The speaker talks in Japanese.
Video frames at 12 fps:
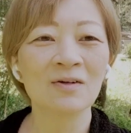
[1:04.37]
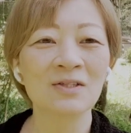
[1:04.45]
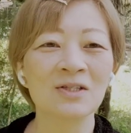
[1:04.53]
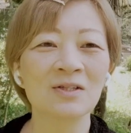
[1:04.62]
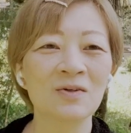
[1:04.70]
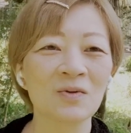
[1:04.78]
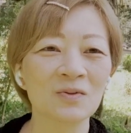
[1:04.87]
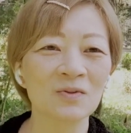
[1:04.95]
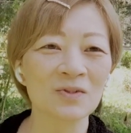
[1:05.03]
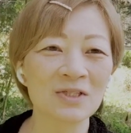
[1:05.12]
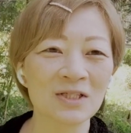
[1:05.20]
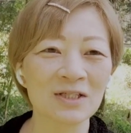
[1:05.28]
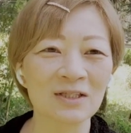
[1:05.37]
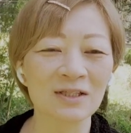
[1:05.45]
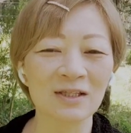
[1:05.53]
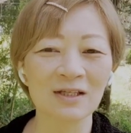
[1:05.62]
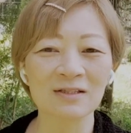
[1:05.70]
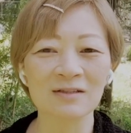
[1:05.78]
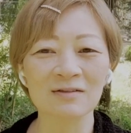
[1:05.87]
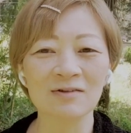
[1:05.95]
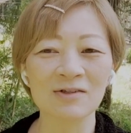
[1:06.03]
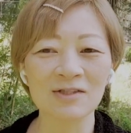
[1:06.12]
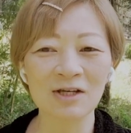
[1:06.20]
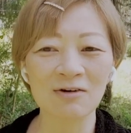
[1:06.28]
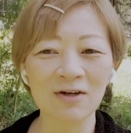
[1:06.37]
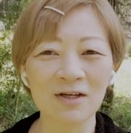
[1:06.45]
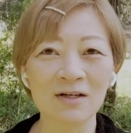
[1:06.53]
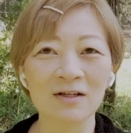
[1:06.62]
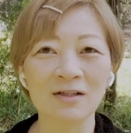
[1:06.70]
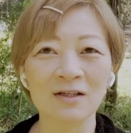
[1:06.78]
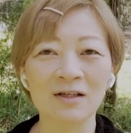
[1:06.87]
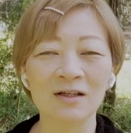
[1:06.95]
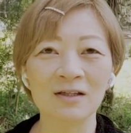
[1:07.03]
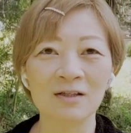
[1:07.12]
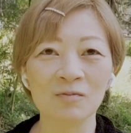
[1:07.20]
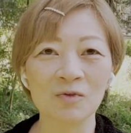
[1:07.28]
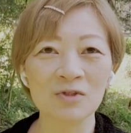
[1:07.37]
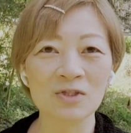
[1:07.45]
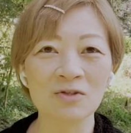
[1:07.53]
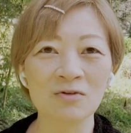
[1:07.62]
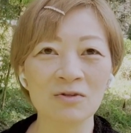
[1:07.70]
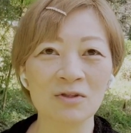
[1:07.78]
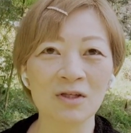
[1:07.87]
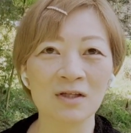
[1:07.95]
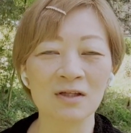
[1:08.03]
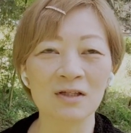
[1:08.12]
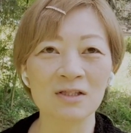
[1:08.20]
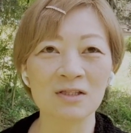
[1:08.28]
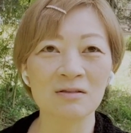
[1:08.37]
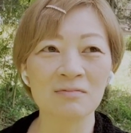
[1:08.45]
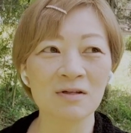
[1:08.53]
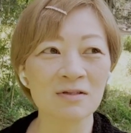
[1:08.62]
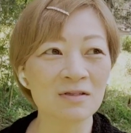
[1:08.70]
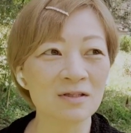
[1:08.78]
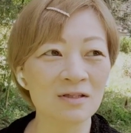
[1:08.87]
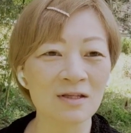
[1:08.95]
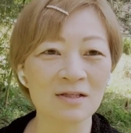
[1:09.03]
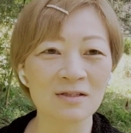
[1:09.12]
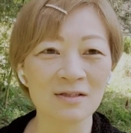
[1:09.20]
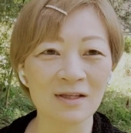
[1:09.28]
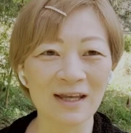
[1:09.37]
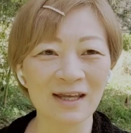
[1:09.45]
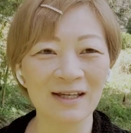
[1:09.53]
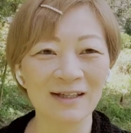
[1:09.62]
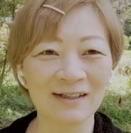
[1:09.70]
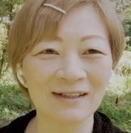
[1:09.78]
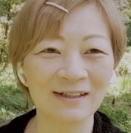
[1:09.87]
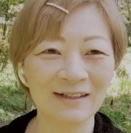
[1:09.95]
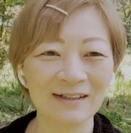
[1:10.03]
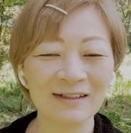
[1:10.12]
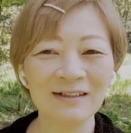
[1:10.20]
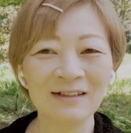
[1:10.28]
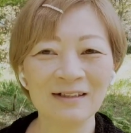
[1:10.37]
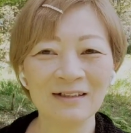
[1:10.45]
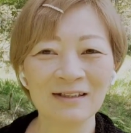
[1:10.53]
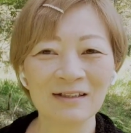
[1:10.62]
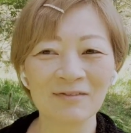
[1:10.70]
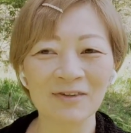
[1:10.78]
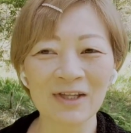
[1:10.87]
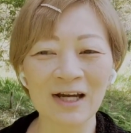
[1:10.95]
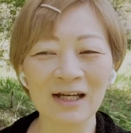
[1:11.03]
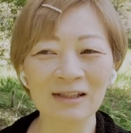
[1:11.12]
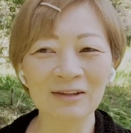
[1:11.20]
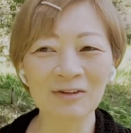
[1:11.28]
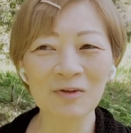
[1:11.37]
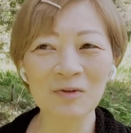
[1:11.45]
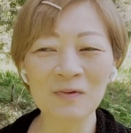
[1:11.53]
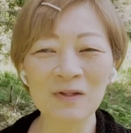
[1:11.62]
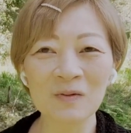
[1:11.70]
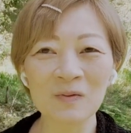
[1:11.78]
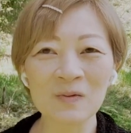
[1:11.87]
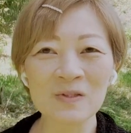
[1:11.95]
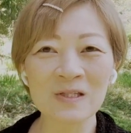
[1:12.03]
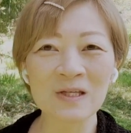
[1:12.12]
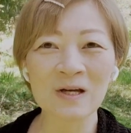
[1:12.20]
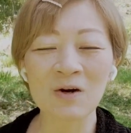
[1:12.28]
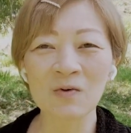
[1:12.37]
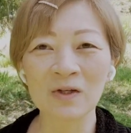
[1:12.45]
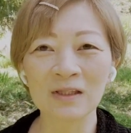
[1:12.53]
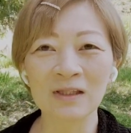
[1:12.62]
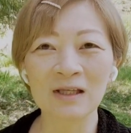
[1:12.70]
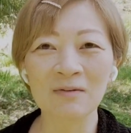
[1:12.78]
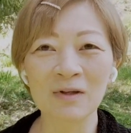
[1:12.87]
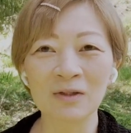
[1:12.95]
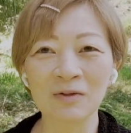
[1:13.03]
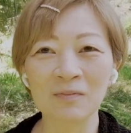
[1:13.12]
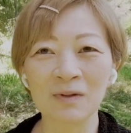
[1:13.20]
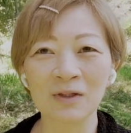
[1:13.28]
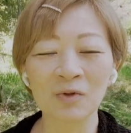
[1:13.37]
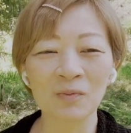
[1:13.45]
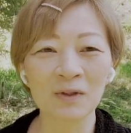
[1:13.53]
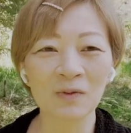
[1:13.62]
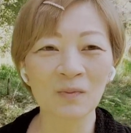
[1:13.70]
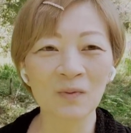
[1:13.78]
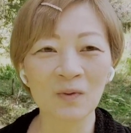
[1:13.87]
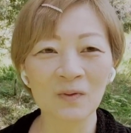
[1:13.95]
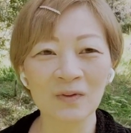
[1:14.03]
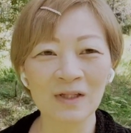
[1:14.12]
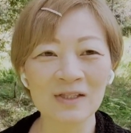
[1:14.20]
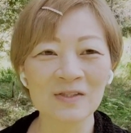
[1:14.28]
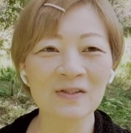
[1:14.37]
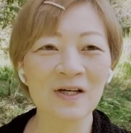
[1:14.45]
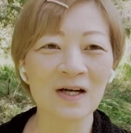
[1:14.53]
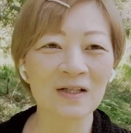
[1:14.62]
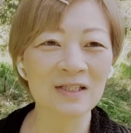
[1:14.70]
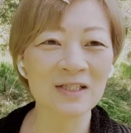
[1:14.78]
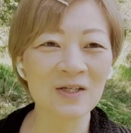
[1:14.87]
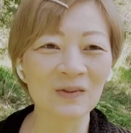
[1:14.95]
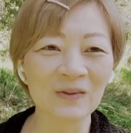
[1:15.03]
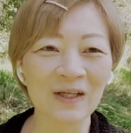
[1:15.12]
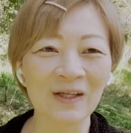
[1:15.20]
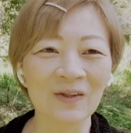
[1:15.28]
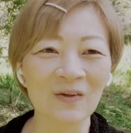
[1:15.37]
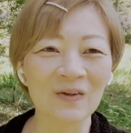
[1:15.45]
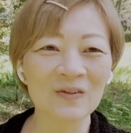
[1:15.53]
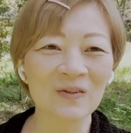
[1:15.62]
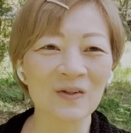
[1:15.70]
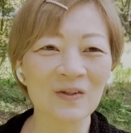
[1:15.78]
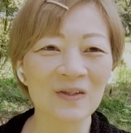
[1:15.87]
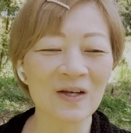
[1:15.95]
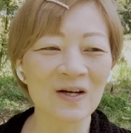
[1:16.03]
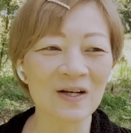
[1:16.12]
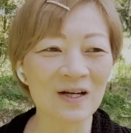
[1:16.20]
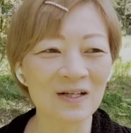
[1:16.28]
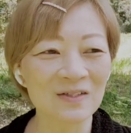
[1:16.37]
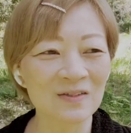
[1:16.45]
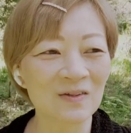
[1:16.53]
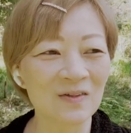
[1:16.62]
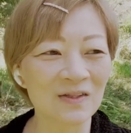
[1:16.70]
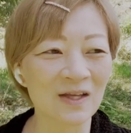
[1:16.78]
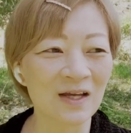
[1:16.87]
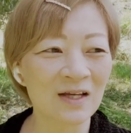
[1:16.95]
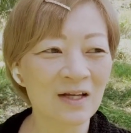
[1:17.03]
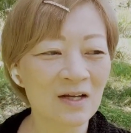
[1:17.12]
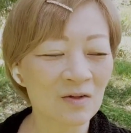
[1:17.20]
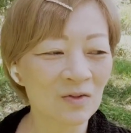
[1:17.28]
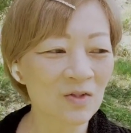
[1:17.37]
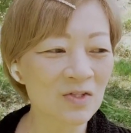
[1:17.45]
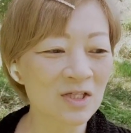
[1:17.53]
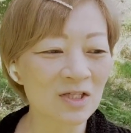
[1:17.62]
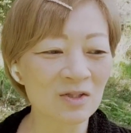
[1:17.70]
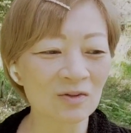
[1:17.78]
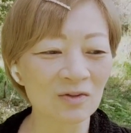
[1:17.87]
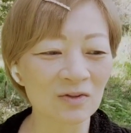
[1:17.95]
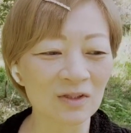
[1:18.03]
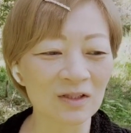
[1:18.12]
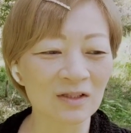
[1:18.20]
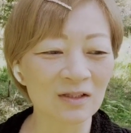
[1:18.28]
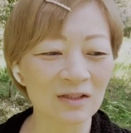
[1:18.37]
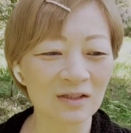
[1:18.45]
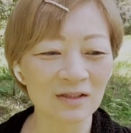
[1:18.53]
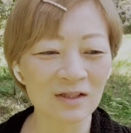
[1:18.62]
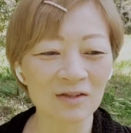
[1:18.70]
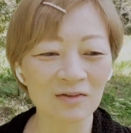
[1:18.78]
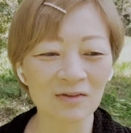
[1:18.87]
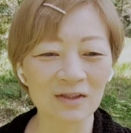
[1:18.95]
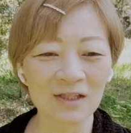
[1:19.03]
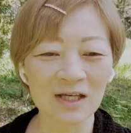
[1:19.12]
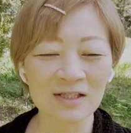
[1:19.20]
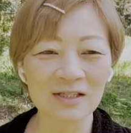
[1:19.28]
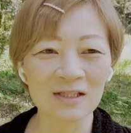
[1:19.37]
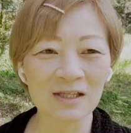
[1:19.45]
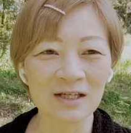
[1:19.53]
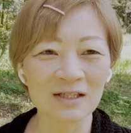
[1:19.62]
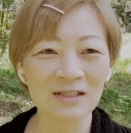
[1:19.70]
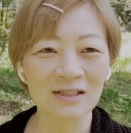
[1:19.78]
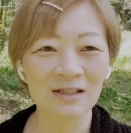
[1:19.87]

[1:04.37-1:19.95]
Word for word: 新緑の時期ってすごい爽やかで気持ちよくて一番好きですね。でもね、あっという間にこの時期が終わって ベトベトの夏が来ちゃうんだけど、だからすごいねこの時期外に出るのが大好きです。